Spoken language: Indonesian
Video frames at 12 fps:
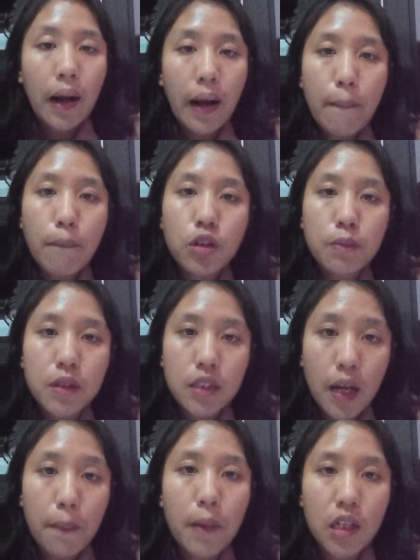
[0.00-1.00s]
Kamus
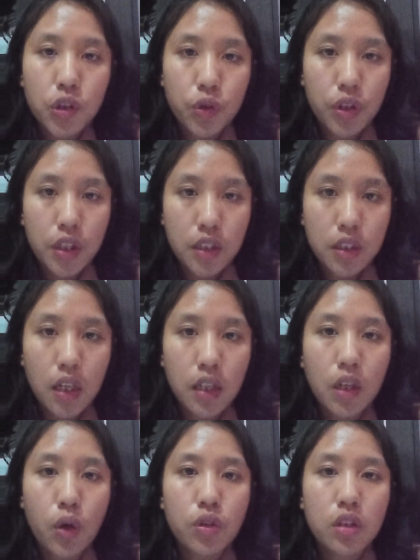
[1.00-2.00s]
Besar Bahasa Indonesia
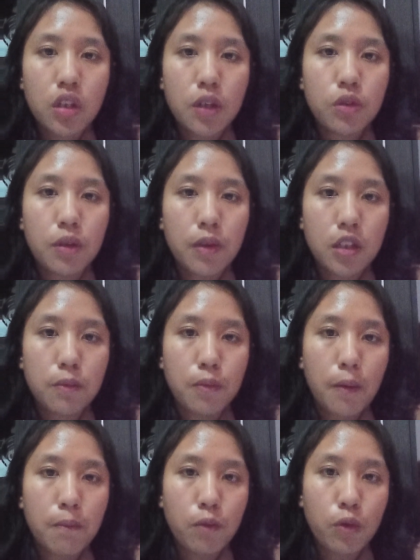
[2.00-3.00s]
tahun
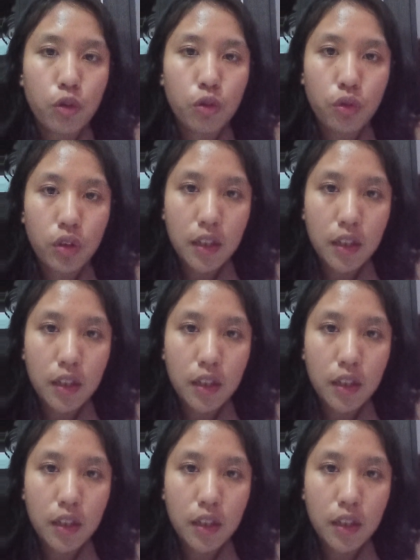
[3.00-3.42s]
1995